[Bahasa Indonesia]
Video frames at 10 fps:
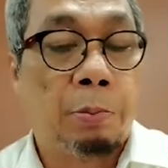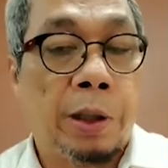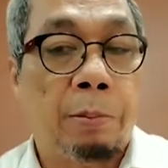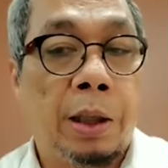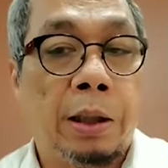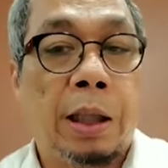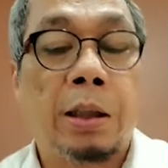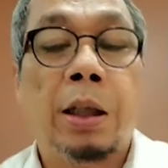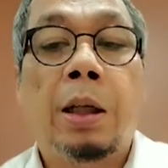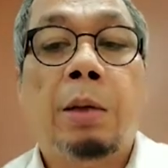penghematan
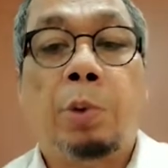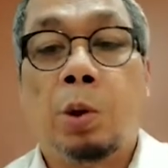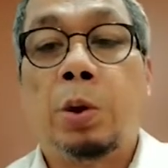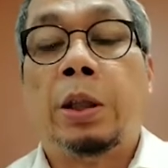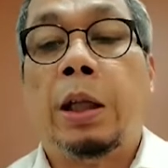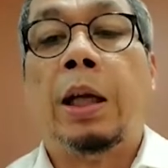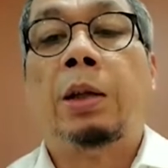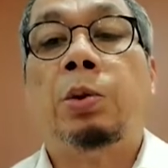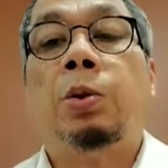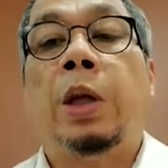perlu kita
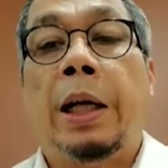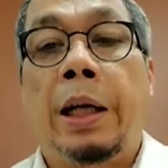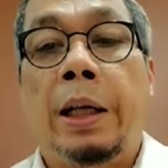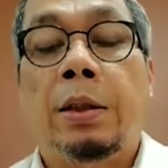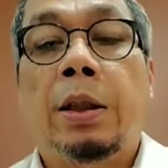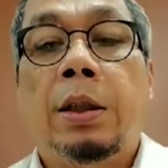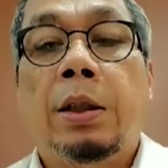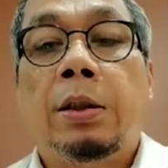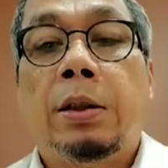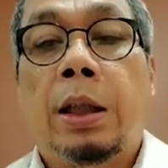lakukan
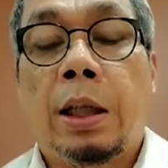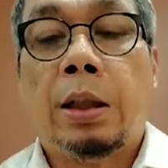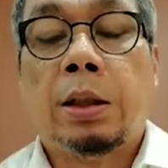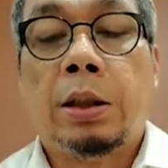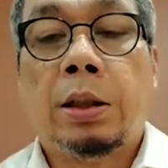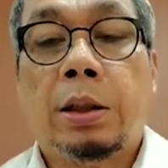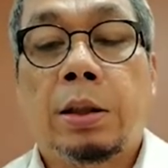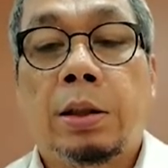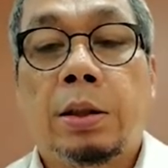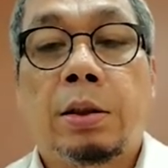nah
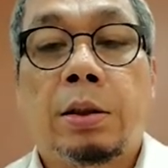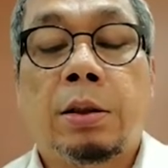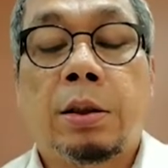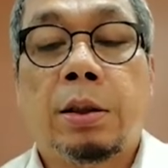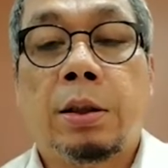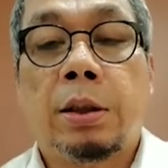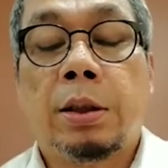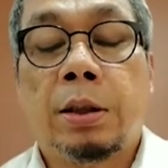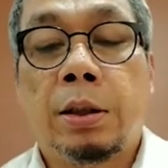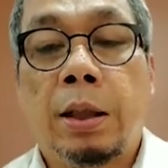uh, uh,
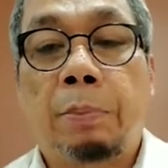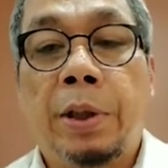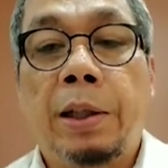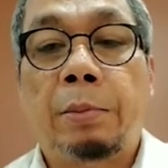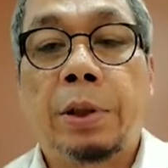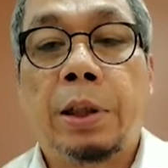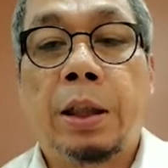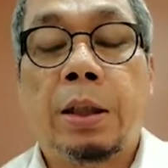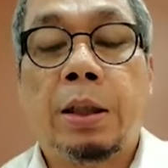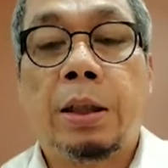uh, apa namanya
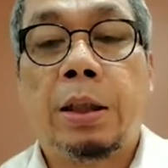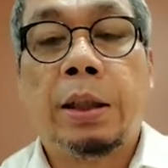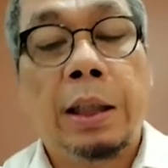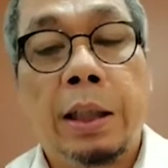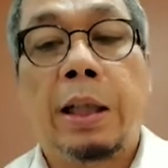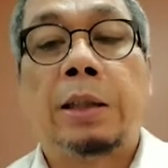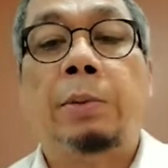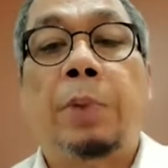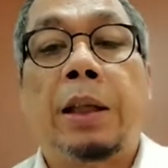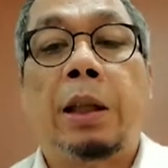uh, inilah
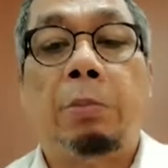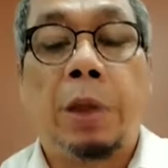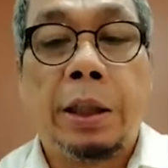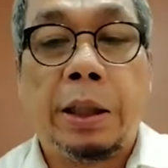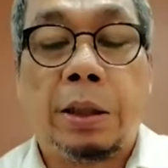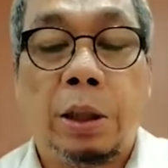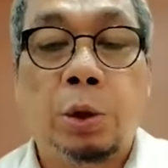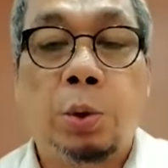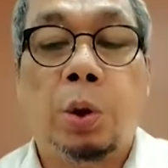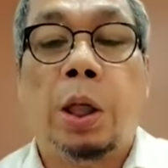kesempatan bagi kita
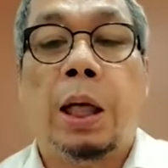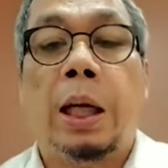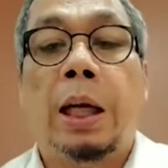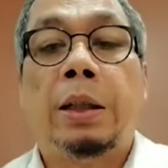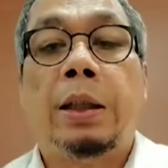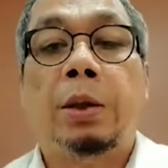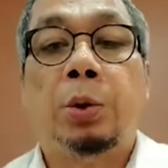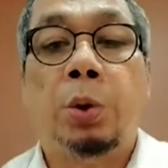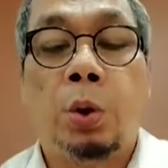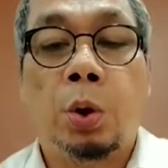juga ya
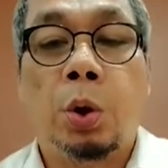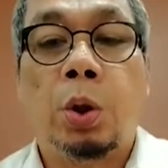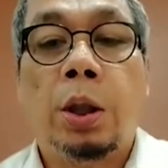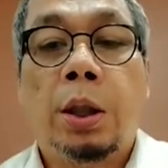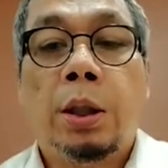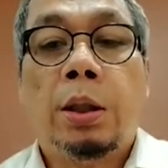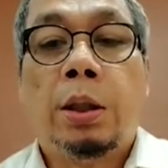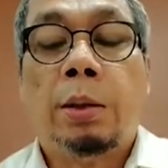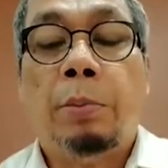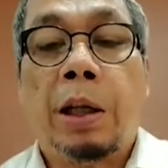untuk
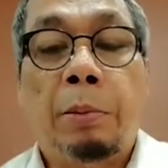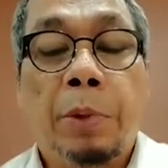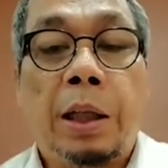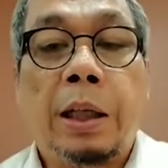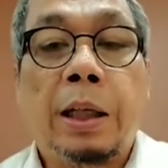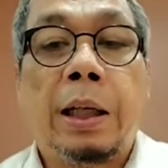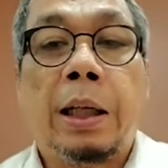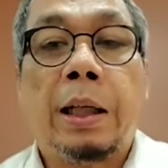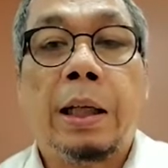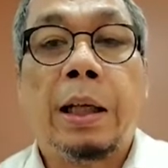uh, mengambil
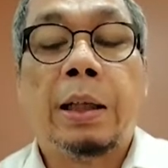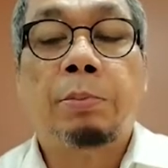langkah-langkah